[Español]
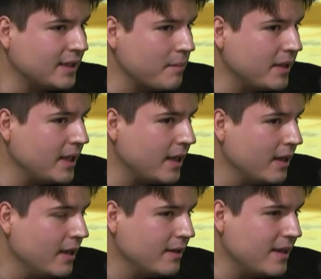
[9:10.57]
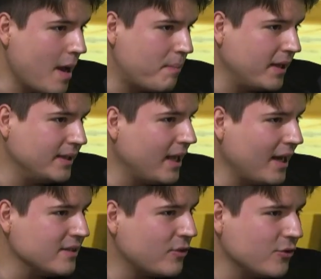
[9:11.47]
también de, de
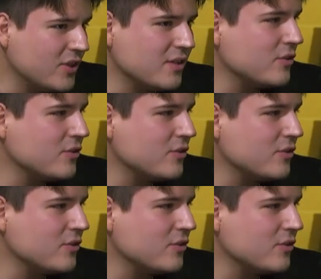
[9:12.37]
aprenderles cosas.